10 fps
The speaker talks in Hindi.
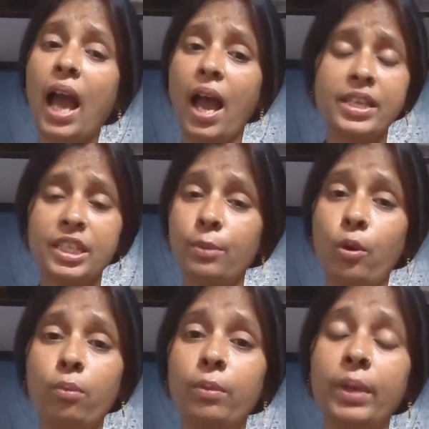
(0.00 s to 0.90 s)
आज की
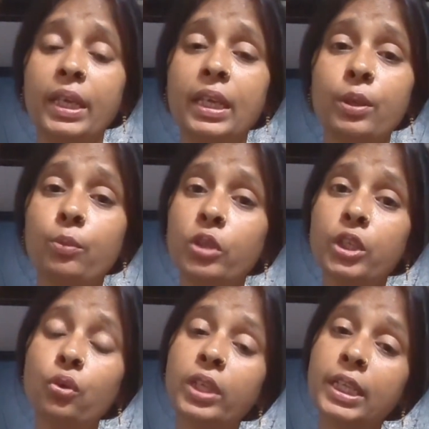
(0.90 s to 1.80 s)
प्रॉब्लम नहीं है ये मुझे
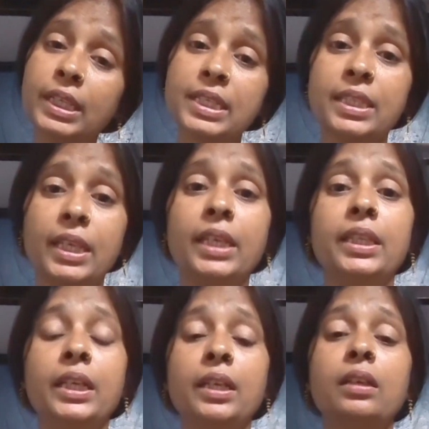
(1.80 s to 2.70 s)
2010 से ही थी